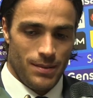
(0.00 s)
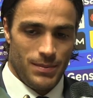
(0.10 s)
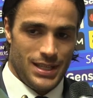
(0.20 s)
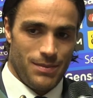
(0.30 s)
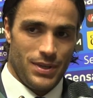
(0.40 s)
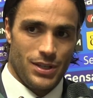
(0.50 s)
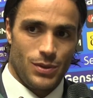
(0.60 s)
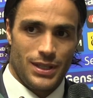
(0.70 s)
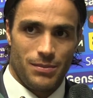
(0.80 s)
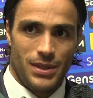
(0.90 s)
mi sembra una
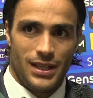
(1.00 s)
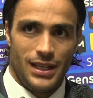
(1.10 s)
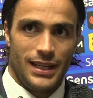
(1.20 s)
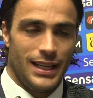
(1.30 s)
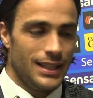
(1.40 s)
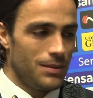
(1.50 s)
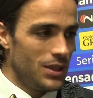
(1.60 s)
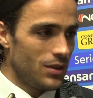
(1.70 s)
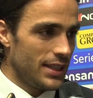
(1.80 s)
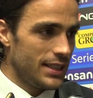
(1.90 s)
squadra ben allenata,
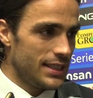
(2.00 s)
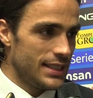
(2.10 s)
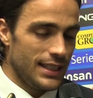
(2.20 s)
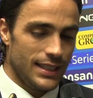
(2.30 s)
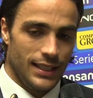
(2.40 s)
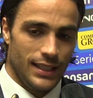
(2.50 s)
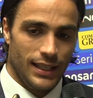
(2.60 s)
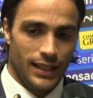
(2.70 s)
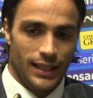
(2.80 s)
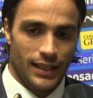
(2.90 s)
ben organizzata
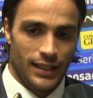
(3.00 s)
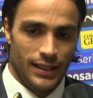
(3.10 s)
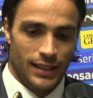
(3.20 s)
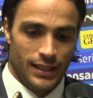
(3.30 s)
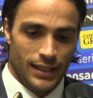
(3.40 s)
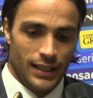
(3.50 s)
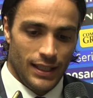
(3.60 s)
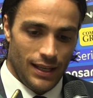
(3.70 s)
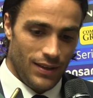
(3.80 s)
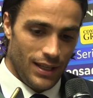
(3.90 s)
e,
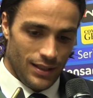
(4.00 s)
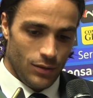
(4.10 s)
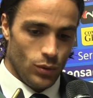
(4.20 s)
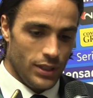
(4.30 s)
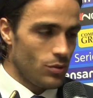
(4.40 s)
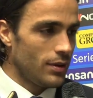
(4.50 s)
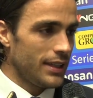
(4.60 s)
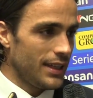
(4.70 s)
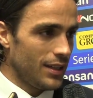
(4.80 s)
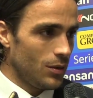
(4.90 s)
e viene da due
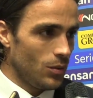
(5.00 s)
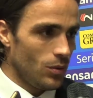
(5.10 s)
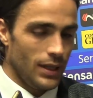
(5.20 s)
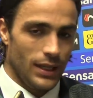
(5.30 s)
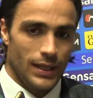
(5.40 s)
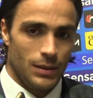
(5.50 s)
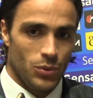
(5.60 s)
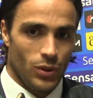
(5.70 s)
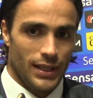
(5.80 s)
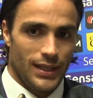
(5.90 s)
risultati anche comunque
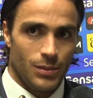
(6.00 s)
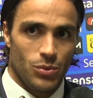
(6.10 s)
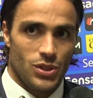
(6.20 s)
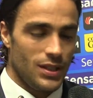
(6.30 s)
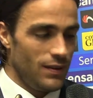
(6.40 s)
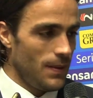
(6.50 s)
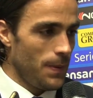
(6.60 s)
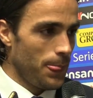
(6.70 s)
importanti, e positivi.